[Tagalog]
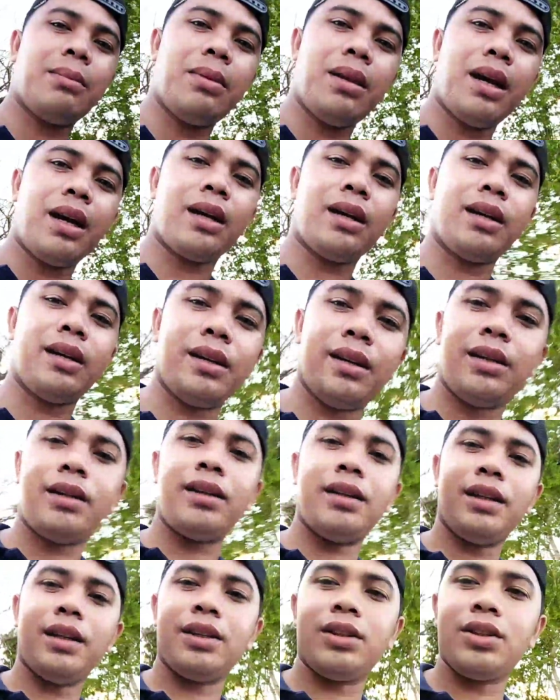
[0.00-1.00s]
na
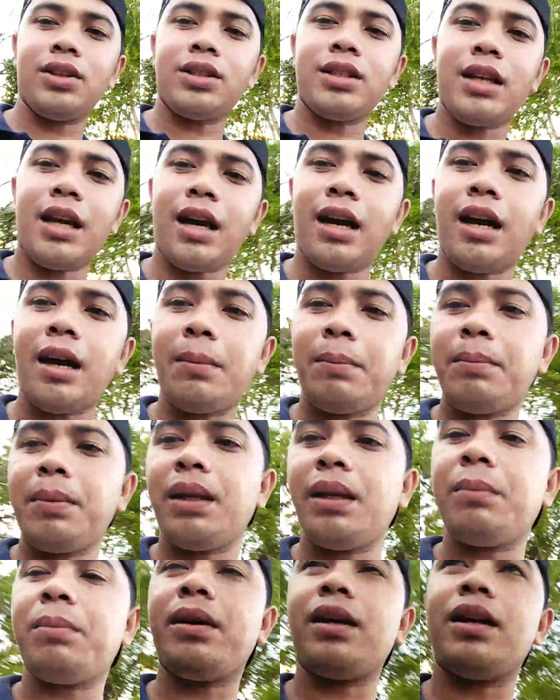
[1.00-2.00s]
vlogger dito sa
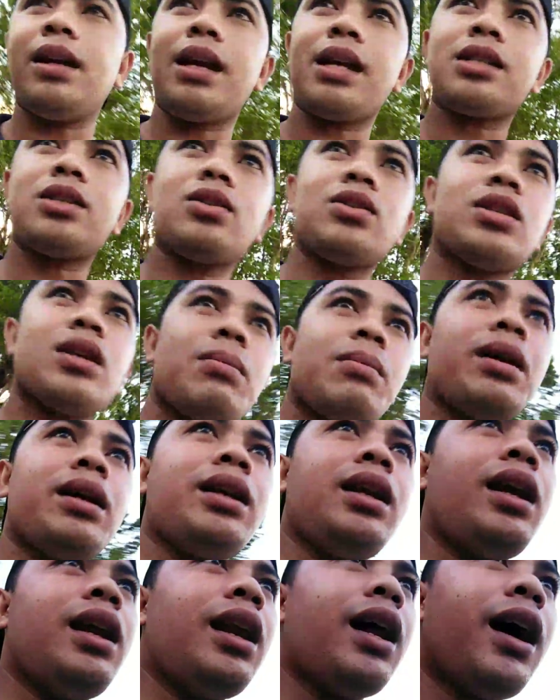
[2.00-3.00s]
Pilipinas o sa
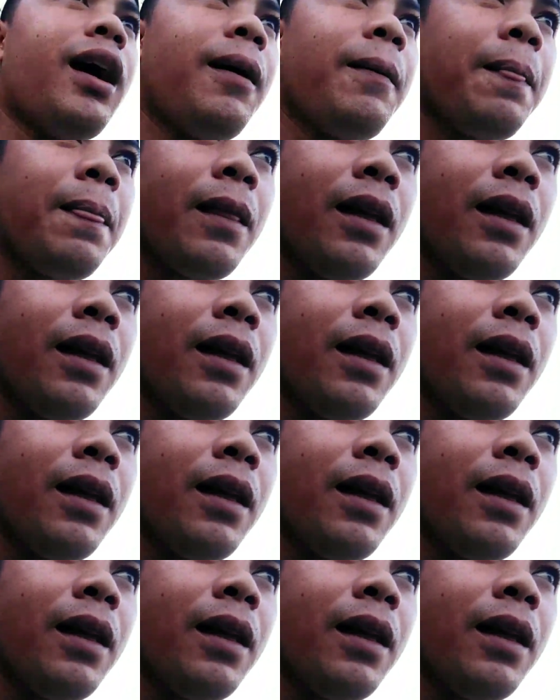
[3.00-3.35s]
Maynila.